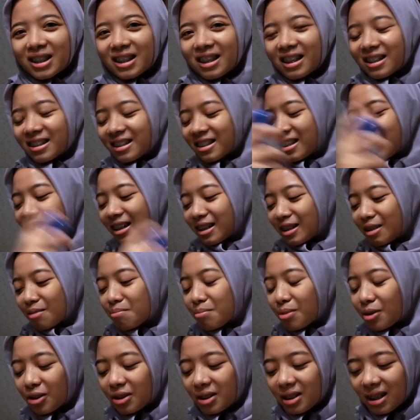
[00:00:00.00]
buat seneng seneng
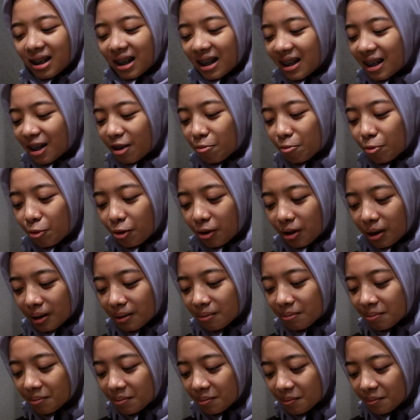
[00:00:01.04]
nyemprotin air ke
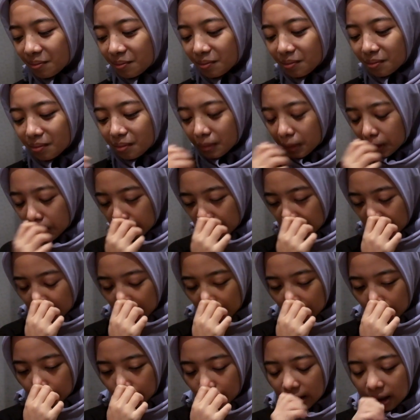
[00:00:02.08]
muka
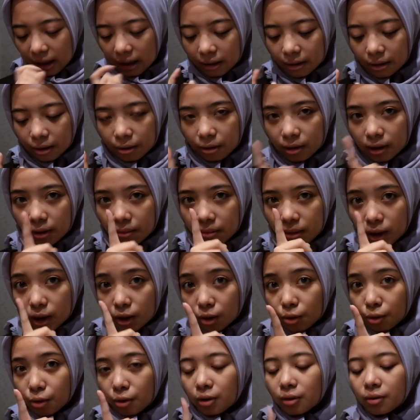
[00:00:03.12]
udah terus habis
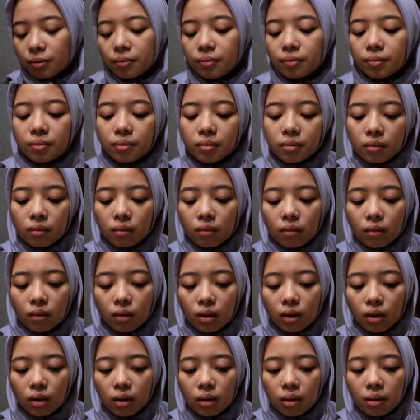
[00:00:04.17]
itu
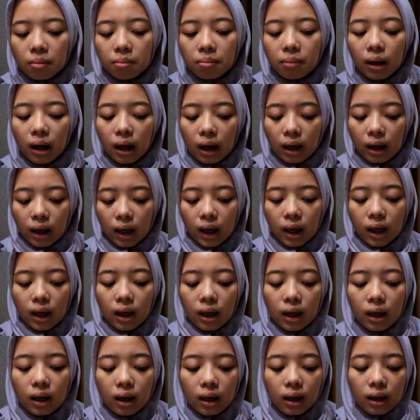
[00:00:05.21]

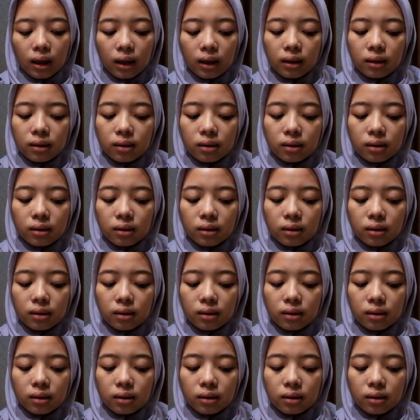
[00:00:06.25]
pakai